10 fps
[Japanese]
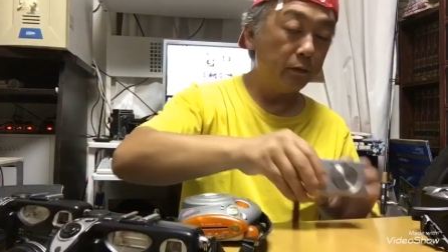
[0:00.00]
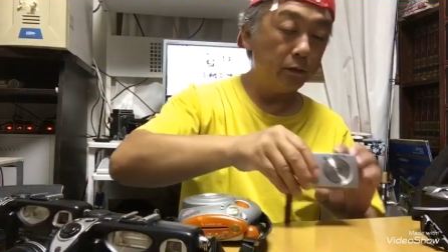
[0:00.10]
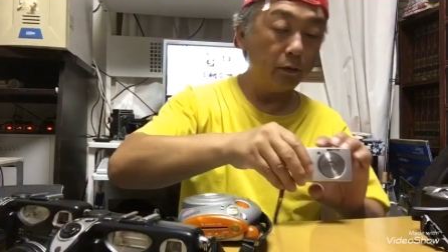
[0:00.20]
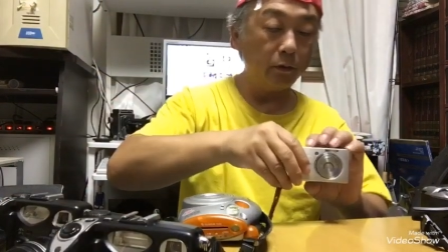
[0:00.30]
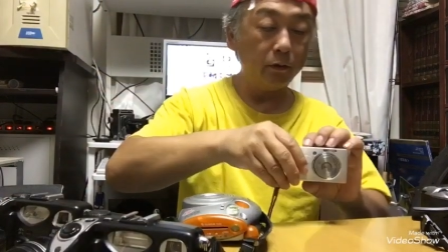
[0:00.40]
ん
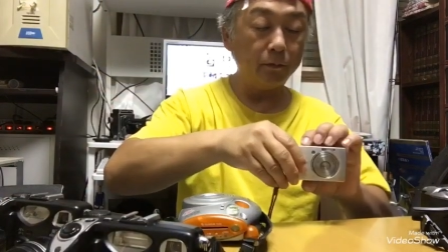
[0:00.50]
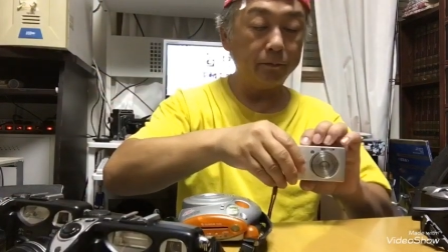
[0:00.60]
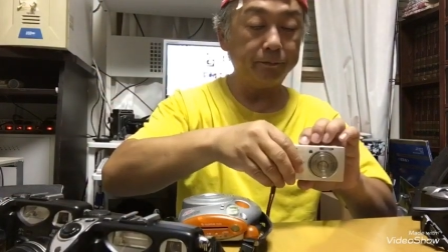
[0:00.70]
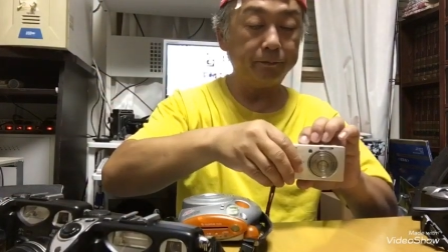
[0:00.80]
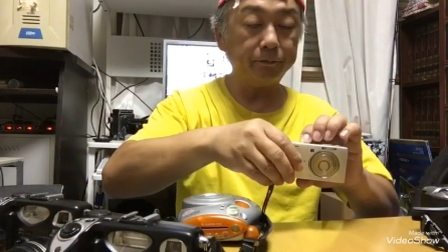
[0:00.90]
で、
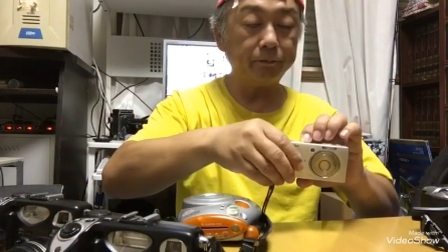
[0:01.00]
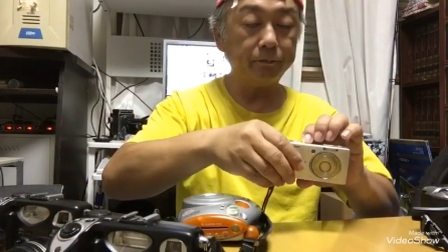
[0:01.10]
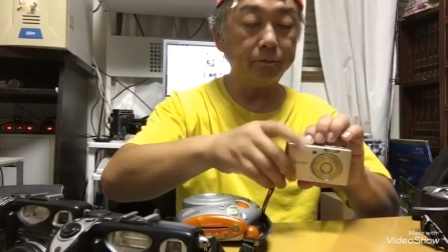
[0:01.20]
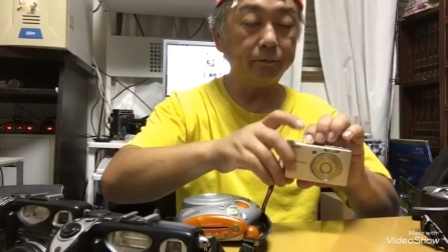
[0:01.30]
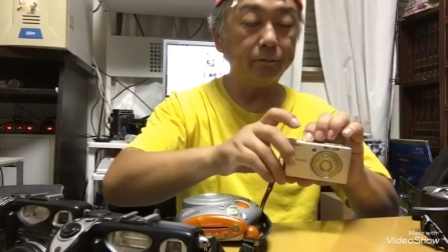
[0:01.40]

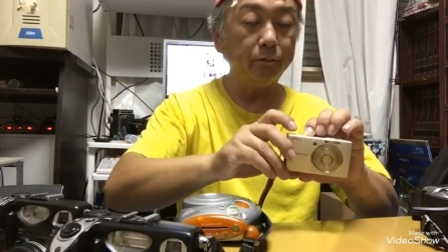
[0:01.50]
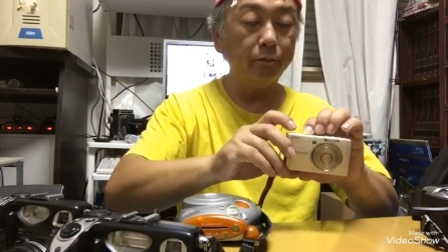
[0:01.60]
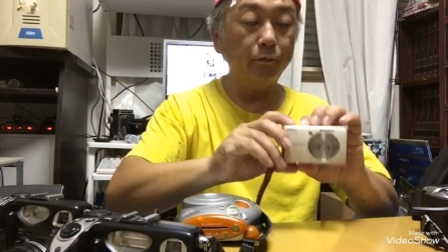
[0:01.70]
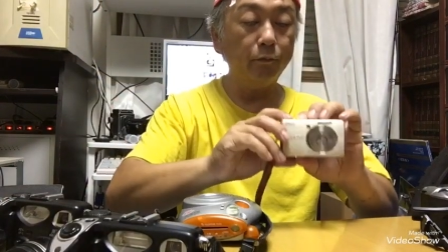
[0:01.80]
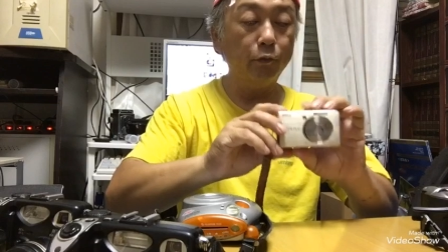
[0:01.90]

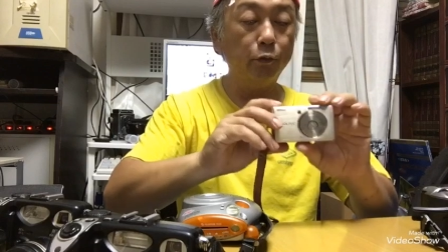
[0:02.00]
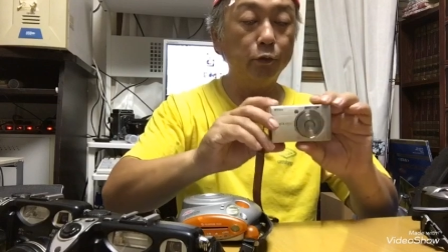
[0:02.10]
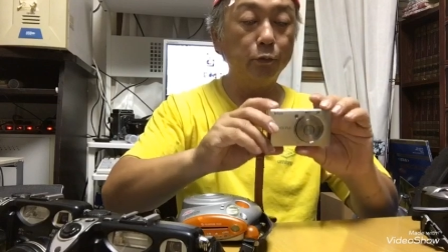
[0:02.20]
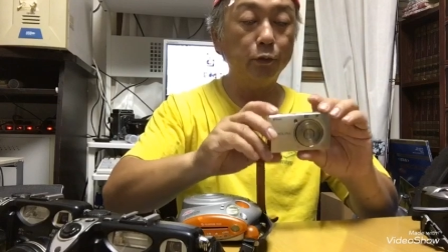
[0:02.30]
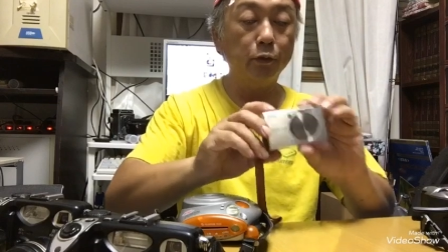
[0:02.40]
こい
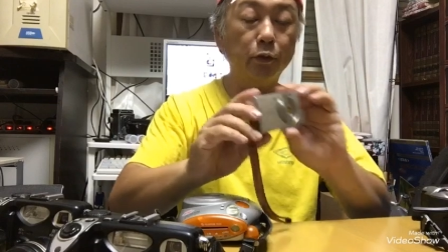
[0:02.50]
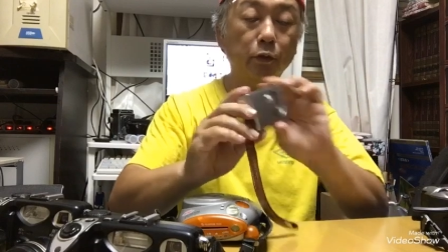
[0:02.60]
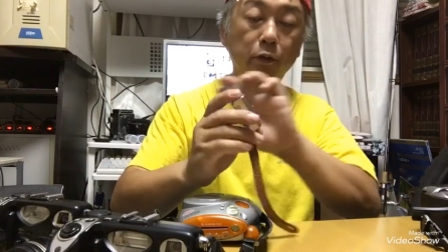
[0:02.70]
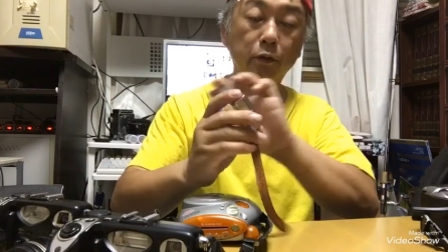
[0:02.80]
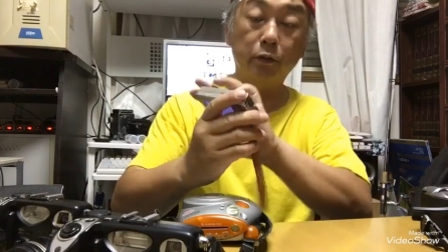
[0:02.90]
つも電
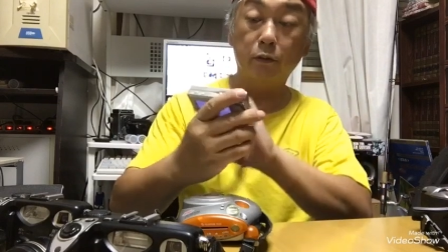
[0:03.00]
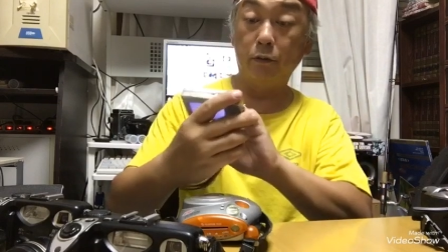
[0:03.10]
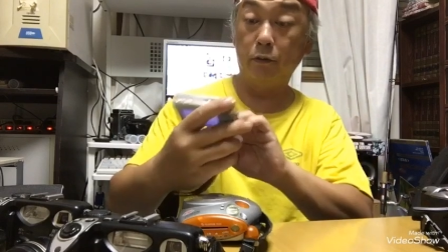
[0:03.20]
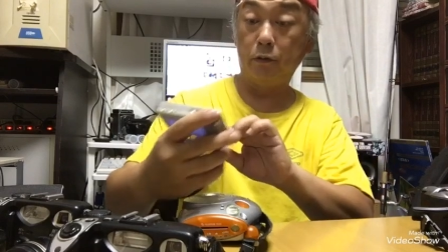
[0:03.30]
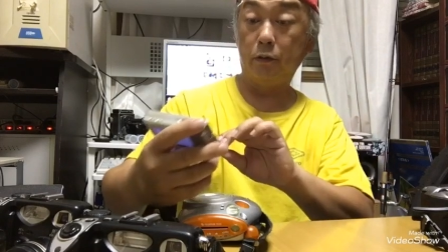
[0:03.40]
源入った
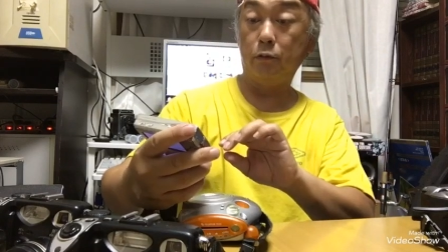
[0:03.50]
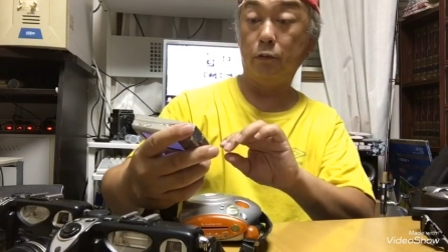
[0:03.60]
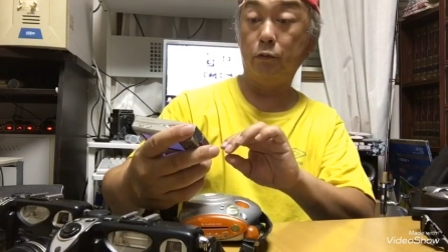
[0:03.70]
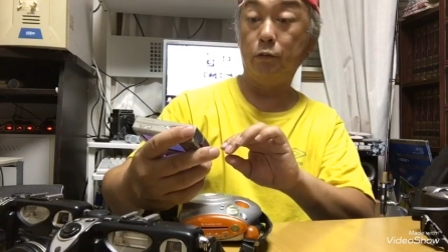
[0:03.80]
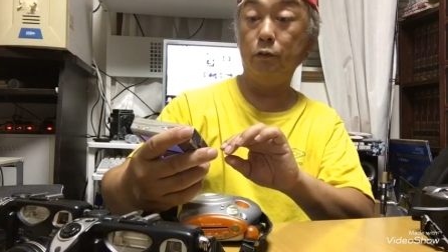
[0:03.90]
んですね。こ
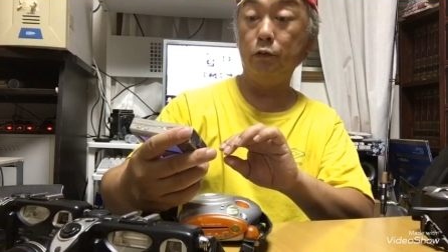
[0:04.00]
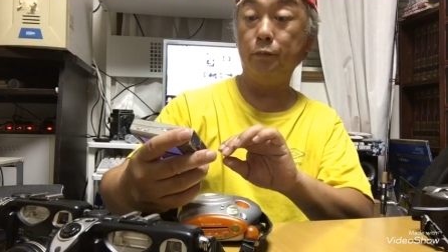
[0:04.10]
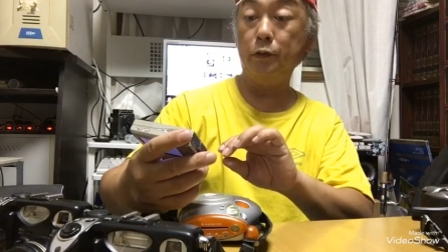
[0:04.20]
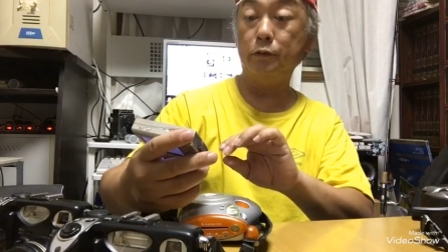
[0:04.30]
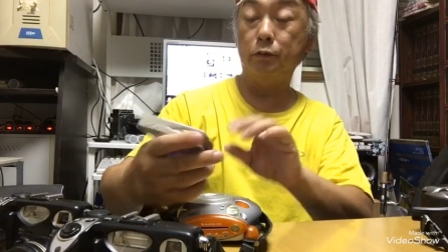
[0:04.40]
の
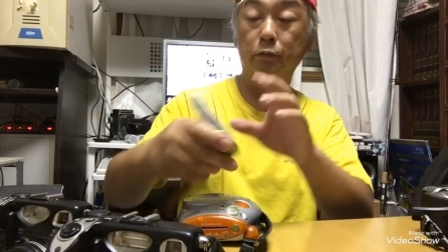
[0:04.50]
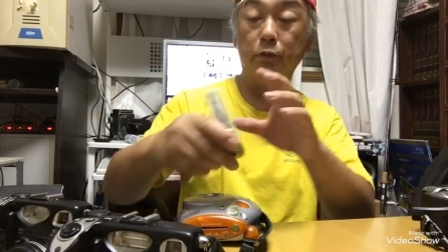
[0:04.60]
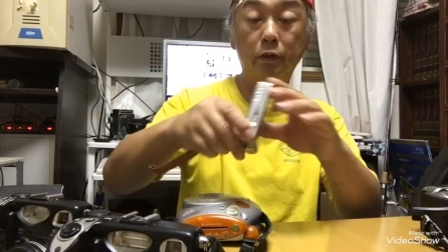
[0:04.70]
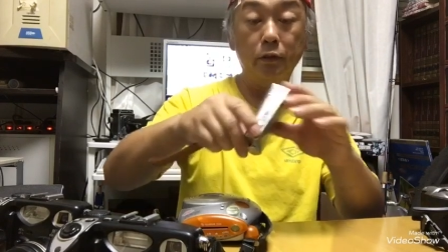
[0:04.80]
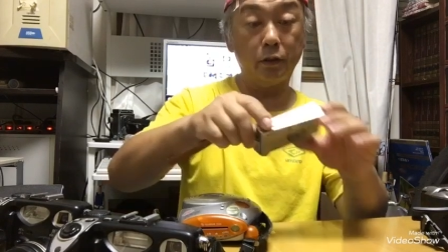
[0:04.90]
クールピックス
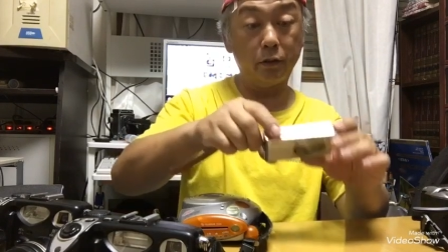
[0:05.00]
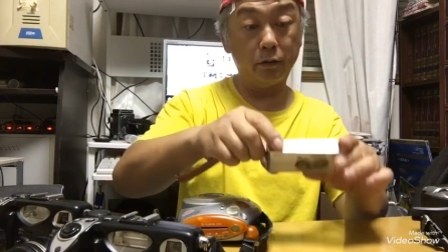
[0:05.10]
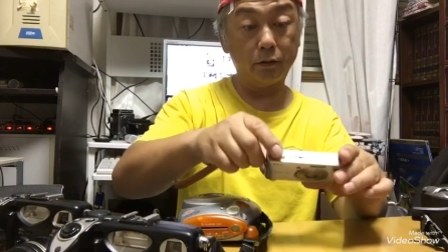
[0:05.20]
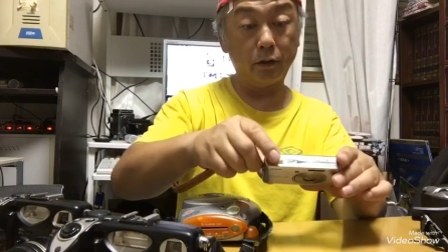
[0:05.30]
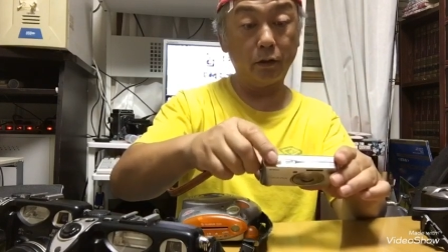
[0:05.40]
のなんだ
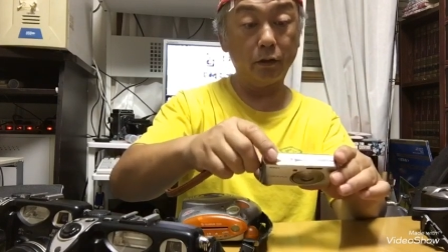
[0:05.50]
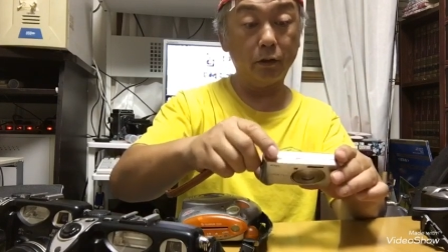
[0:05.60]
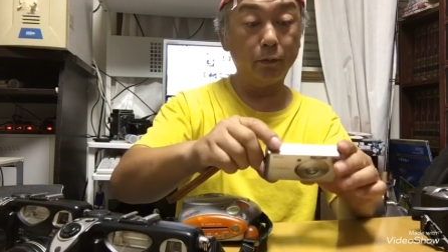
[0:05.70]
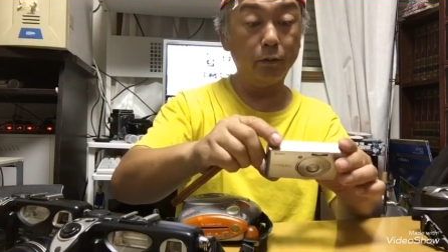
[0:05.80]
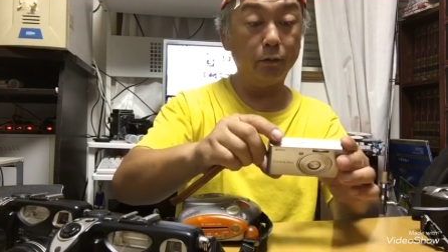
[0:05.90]

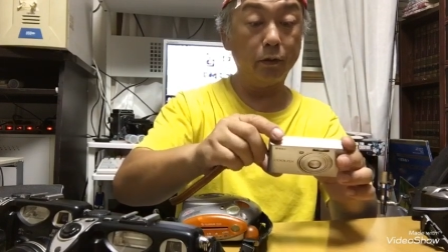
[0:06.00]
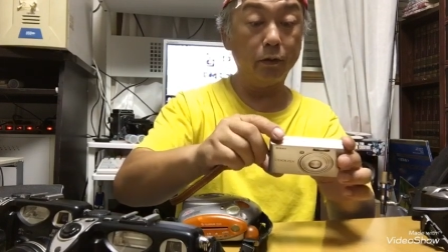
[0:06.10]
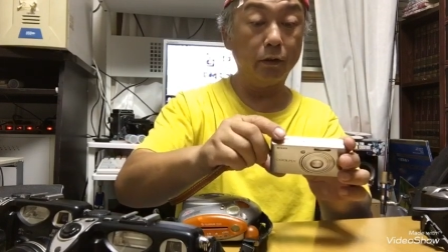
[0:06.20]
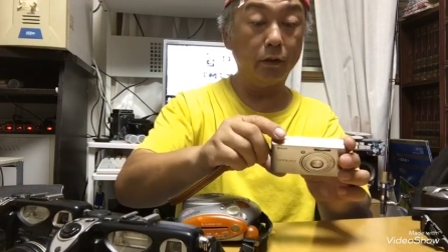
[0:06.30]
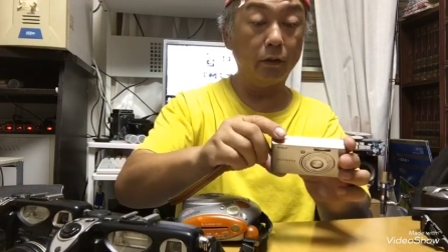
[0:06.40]
型番わ
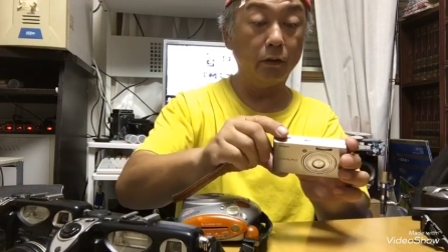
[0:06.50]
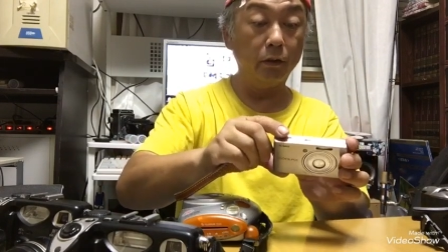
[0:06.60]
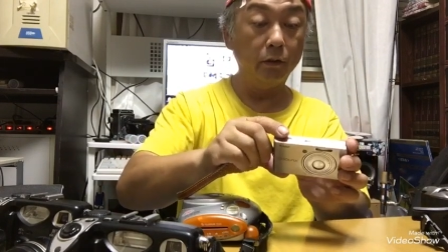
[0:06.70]
かんねえや。